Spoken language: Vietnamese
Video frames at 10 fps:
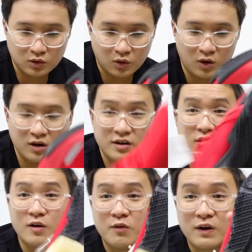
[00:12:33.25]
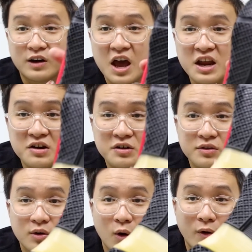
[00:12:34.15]
đó ở phần đế nữa
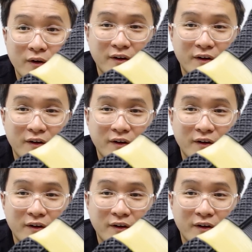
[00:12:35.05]
trời